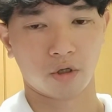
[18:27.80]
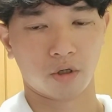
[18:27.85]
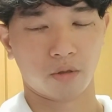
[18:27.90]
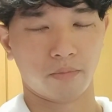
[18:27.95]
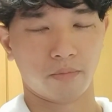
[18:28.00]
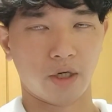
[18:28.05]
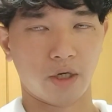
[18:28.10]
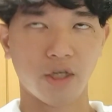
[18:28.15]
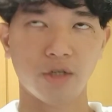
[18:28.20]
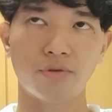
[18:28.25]

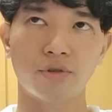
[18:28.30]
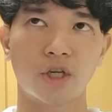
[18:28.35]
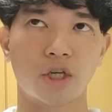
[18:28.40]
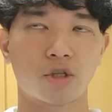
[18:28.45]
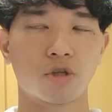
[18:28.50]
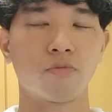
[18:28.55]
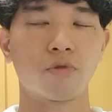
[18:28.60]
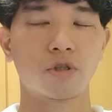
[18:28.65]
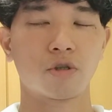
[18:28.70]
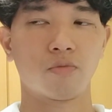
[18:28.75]
まあ、レフが
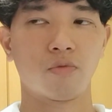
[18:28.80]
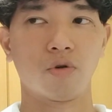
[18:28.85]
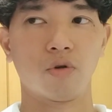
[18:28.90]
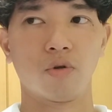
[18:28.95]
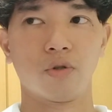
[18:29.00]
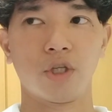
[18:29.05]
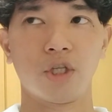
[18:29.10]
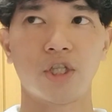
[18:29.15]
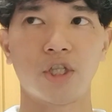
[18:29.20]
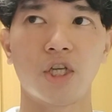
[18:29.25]
そもそも
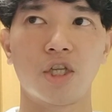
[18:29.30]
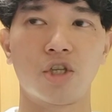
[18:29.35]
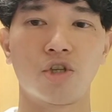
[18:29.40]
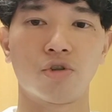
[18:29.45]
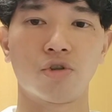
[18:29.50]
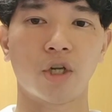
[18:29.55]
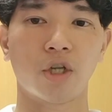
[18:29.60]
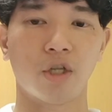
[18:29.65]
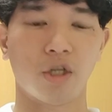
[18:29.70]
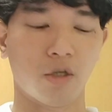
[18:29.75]

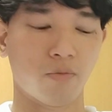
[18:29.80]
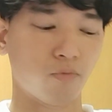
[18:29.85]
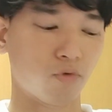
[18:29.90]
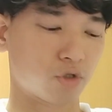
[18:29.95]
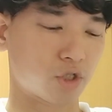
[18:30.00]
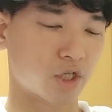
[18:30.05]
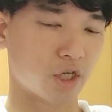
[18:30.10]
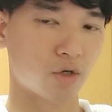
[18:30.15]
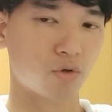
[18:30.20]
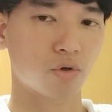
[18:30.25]
2017年にもう
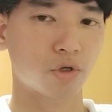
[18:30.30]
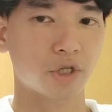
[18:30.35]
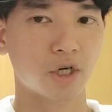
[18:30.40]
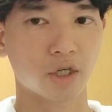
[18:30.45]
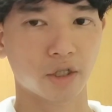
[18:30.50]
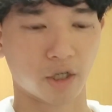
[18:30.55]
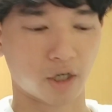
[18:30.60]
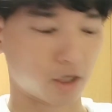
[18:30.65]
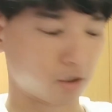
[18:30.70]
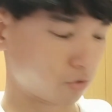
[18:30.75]
在庫がな
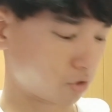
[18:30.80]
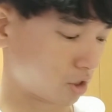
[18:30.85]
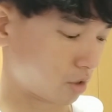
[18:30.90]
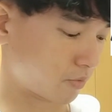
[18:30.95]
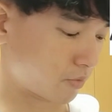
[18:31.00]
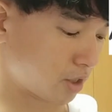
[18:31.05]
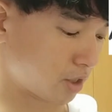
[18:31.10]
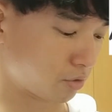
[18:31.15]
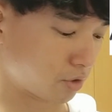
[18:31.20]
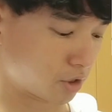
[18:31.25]
かった可能性
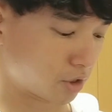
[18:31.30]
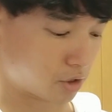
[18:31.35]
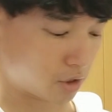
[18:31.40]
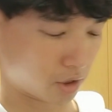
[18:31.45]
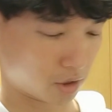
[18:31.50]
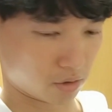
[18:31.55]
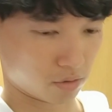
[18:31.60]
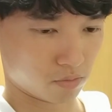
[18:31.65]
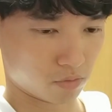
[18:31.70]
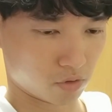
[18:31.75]
もあるんですけ
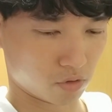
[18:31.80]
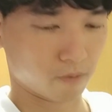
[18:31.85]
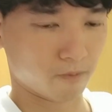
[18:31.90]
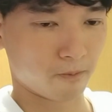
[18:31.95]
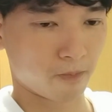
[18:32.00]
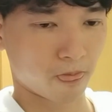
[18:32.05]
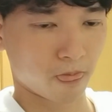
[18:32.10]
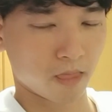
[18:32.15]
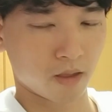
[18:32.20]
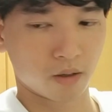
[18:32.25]
れども、
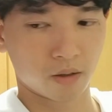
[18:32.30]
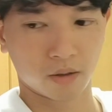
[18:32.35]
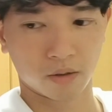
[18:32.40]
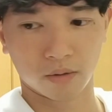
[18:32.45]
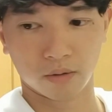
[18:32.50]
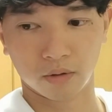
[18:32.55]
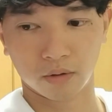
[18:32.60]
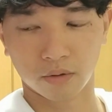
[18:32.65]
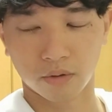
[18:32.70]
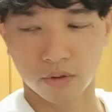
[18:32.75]

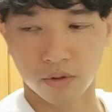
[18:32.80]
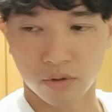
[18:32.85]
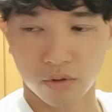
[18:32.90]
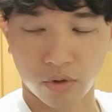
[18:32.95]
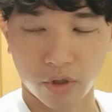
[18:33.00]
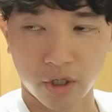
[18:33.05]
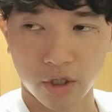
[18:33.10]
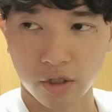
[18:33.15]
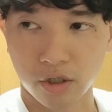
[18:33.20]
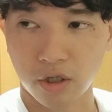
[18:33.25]

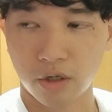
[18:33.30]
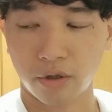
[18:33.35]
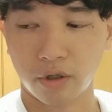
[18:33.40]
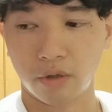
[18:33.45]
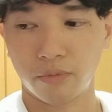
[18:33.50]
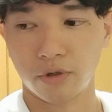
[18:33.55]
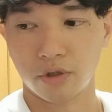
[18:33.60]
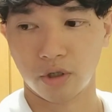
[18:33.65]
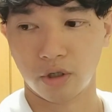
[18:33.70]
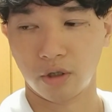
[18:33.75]
それが使われ
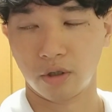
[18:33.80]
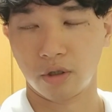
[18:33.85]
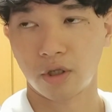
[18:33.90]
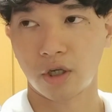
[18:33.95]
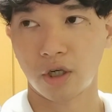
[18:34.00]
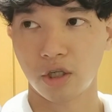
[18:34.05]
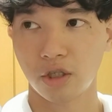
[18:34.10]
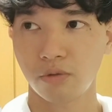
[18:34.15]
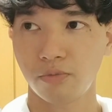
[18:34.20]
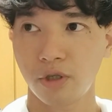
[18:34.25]
てましたね。だ
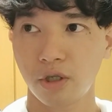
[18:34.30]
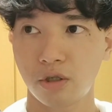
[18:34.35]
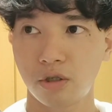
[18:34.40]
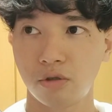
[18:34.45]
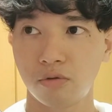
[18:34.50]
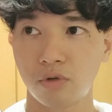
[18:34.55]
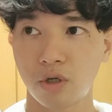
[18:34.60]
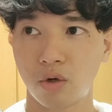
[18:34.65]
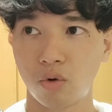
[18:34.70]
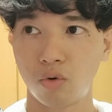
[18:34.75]
から泉田
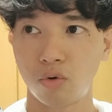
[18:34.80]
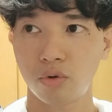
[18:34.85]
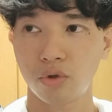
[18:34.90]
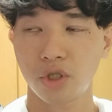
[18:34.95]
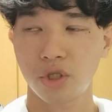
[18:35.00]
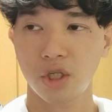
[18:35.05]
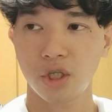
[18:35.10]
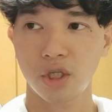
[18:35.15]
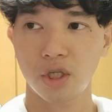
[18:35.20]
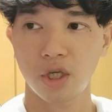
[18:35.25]
君は
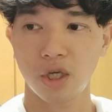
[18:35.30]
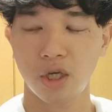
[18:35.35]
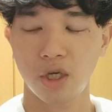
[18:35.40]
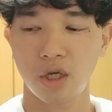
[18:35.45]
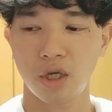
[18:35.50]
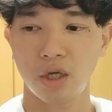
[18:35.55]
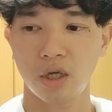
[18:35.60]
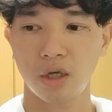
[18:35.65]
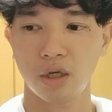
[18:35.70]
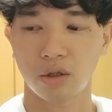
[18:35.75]

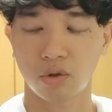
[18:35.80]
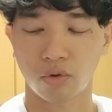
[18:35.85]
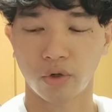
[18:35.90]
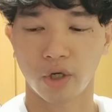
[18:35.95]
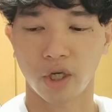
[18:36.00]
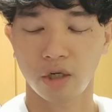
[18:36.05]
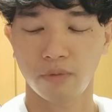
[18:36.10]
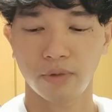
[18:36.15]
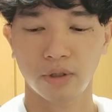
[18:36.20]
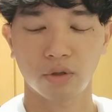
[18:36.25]
OGK の
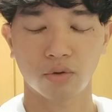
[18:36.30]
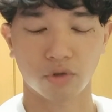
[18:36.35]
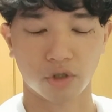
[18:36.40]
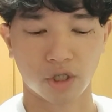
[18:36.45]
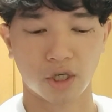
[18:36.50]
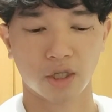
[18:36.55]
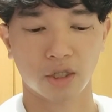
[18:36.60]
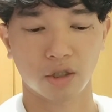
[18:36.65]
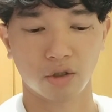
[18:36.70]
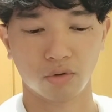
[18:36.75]
ヘルメットを
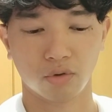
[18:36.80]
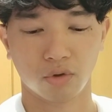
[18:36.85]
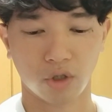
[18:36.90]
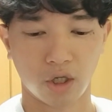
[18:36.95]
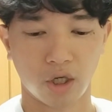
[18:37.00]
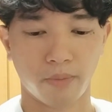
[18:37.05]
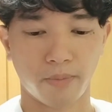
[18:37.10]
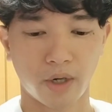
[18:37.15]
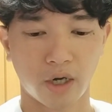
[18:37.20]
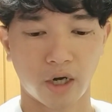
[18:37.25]
使ってるの
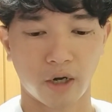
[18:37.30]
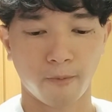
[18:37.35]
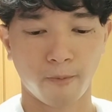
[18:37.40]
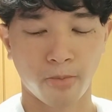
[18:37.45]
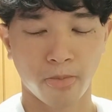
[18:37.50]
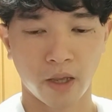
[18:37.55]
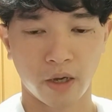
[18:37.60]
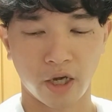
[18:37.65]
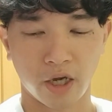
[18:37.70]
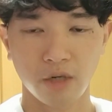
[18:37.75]
で、ま
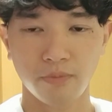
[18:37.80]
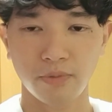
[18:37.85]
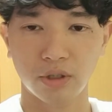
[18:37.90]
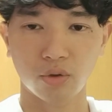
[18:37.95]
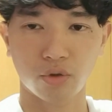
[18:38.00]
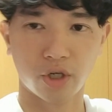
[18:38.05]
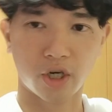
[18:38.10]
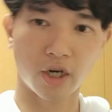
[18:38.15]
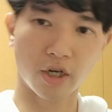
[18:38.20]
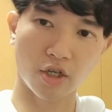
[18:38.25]
あ、
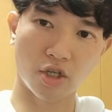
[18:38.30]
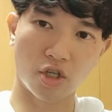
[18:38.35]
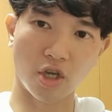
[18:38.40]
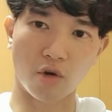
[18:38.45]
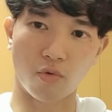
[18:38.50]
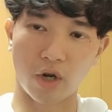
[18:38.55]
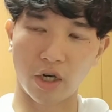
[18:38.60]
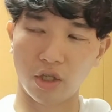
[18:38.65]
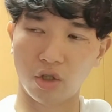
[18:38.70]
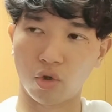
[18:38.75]
ヘルメットに関して
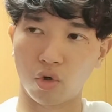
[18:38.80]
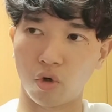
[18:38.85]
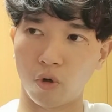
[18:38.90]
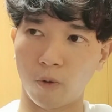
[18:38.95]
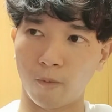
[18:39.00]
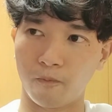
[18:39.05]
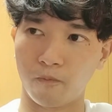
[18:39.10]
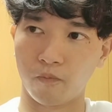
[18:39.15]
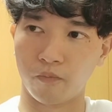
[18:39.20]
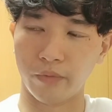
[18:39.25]
は割
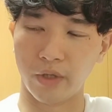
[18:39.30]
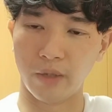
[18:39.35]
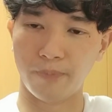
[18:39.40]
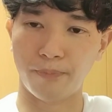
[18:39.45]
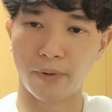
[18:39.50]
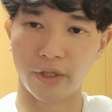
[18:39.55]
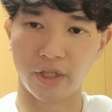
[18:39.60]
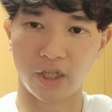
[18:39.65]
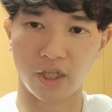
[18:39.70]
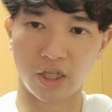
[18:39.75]
と一
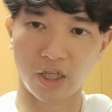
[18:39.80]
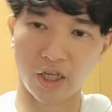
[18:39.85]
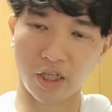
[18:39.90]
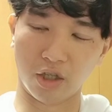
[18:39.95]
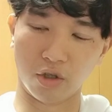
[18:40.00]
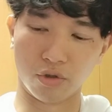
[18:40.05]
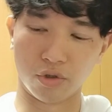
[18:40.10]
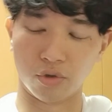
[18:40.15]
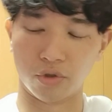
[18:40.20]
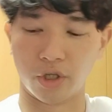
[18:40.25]
般的な
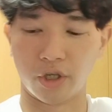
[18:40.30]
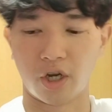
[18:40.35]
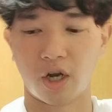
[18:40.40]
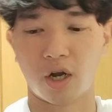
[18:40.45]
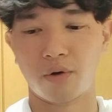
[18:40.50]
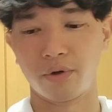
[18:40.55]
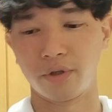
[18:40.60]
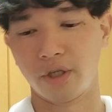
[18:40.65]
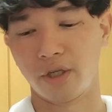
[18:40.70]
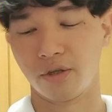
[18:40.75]
ライトとそんなに
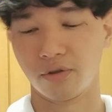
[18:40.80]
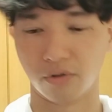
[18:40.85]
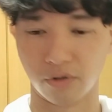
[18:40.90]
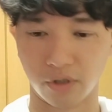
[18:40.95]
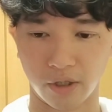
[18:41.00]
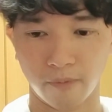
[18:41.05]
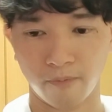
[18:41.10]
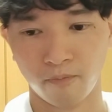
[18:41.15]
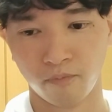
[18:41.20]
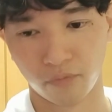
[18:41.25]
変わらないです
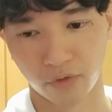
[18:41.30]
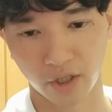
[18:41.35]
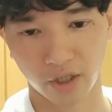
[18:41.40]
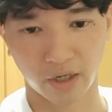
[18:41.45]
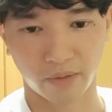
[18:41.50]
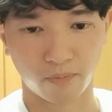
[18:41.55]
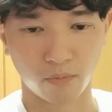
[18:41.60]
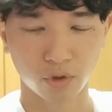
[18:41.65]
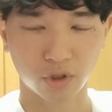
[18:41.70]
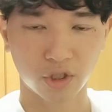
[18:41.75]
ね。た
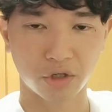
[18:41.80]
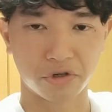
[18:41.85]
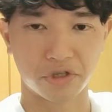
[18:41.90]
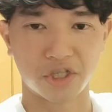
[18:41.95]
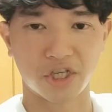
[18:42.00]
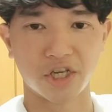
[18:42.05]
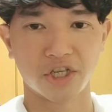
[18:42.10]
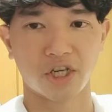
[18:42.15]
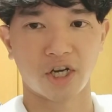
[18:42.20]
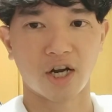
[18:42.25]
だ、持ってる
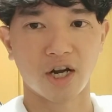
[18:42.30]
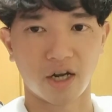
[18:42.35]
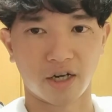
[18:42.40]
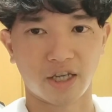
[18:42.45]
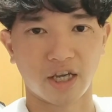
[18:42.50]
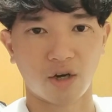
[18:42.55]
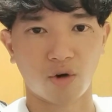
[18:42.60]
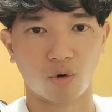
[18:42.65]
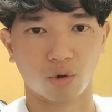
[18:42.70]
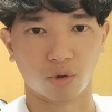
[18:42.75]
自転車が
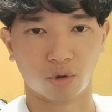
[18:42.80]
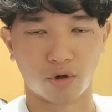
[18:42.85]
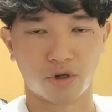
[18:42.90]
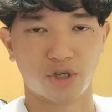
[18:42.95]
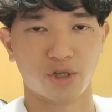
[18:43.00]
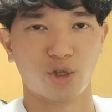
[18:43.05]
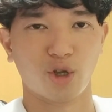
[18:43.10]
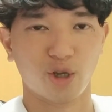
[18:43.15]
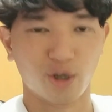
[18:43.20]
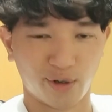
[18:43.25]
結構特
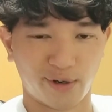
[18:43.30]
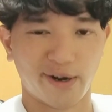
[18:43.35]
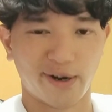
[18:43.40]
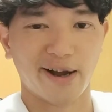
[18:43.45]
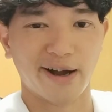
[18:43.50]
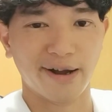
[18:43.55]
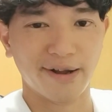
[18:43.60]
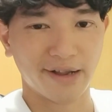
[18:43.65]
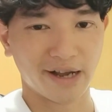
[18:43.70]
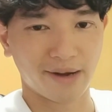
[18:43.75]
殊という
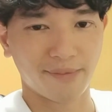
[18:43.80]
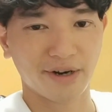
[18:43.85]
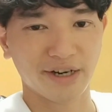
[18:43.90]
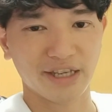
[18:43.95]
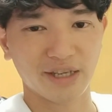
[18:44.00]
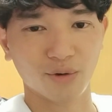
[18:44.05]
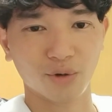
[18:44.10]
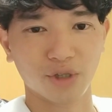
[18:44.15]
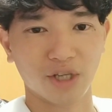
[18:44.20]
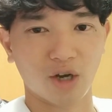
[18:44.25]
か、あまり
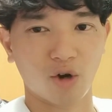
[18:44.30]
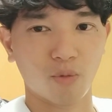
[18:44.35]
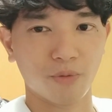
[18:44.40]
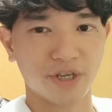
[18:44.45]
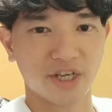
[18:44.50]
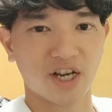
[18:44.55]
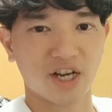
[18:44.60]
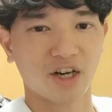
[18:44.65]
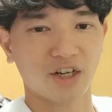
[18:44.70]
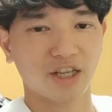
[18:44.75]
日本ではお目
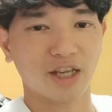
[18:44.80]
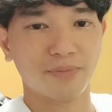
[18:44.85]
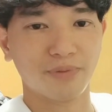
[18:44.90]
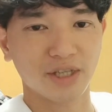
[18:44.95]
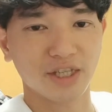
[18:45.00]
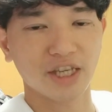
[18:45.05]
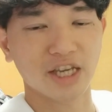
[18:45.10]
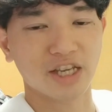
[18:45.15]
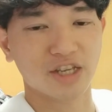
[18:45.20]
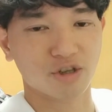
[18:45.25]
にかかれない
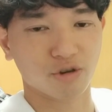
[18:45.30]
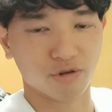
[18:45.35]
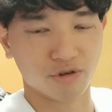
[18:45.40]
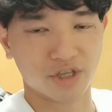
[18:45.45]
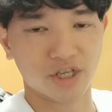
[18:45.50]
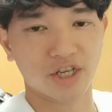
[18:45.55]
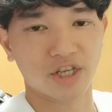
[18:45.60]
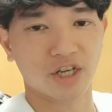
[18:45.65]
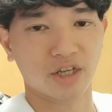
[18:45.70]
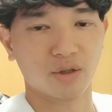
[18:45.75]
BH という
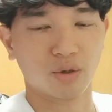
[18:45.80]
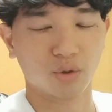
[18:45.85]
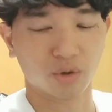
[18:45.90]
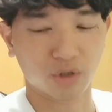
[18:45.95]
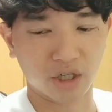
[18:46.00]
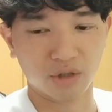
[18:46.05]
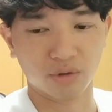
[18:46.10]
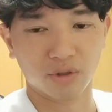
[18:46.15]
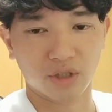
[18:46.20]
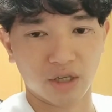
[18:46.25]
自転車に乗っ
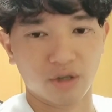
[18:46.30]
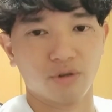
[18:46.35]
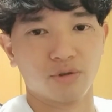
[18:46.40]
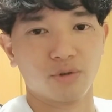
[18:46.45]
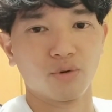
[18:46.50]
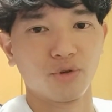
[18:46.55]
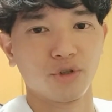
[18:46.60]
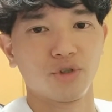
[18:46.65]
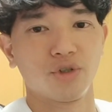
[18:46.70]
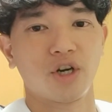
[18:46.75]
てるっていう、
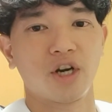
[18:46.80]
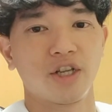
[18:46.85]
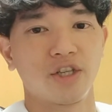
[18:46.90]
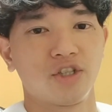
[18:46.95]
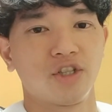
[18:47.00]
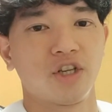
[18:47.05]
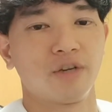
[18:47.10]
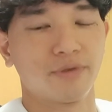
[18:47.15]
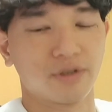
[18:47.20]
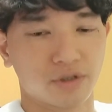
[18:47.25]
そういう感
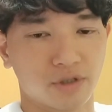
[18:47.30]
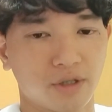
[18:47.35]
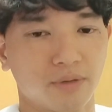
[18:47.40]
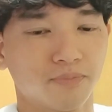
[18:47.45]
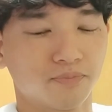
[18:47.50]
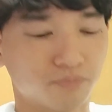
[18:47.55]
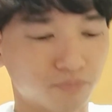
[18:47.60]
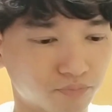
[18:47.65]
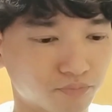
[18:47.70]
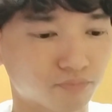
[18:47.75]
じになります
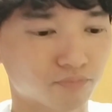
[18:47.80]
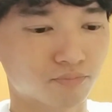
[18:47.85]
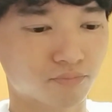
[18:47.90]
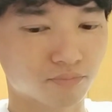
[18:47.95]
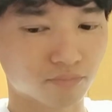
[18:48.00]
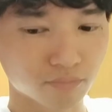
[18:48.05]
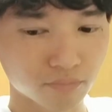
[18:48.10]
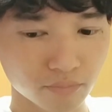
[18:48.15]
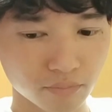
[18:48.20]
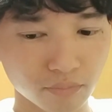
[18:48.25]

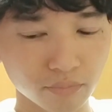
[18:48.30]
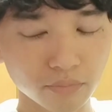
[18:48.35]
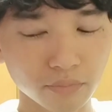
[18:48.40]
ね。